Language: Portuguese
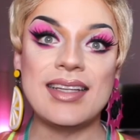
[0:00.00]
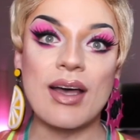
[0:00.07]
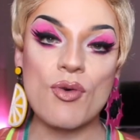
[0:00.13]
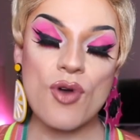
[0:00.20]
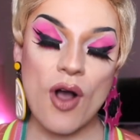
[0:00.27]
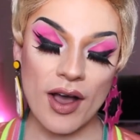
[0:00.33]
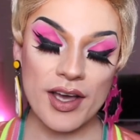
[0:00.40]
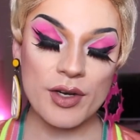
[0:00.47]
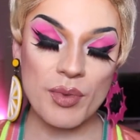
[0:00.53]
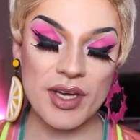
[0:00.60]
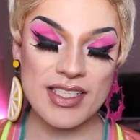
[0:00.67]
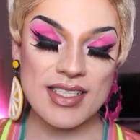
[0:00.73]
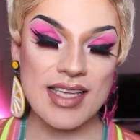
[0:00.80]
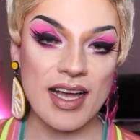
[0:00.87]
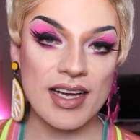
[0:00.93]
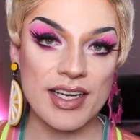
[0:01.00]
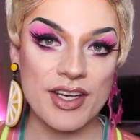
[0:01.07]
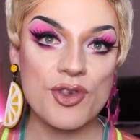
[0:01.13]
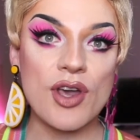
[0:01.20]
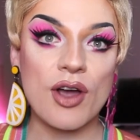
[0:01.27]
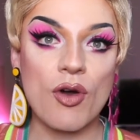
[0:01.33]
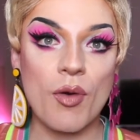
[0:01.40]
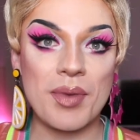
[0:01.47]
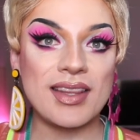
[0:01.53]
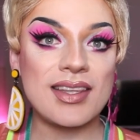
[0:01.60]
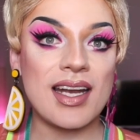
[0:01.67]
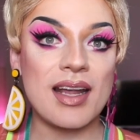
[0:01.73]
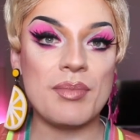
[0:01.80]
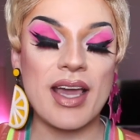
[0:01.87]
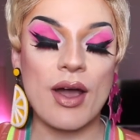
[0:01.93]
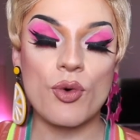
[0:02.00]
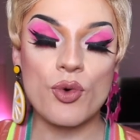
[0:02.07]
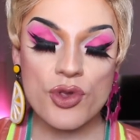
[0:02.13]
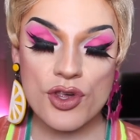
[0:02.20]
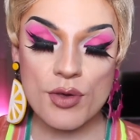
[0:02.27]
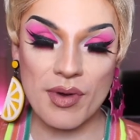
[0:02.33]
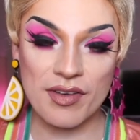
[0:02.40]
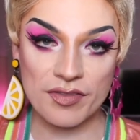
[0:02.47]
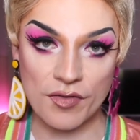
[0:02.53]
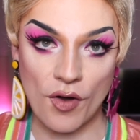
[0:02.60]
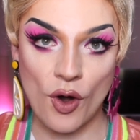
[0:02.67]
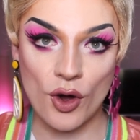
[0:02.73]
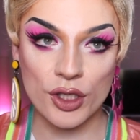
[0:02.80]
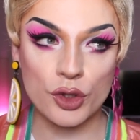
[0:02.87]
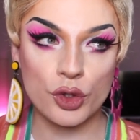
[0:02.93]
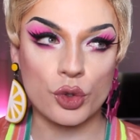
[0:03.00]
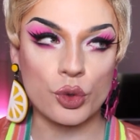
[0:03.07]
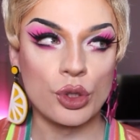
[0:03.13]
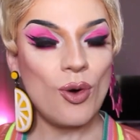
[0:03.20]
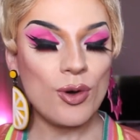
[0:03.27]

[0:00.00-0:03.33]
Então corre no meu Instagram, já comenta na minha última foto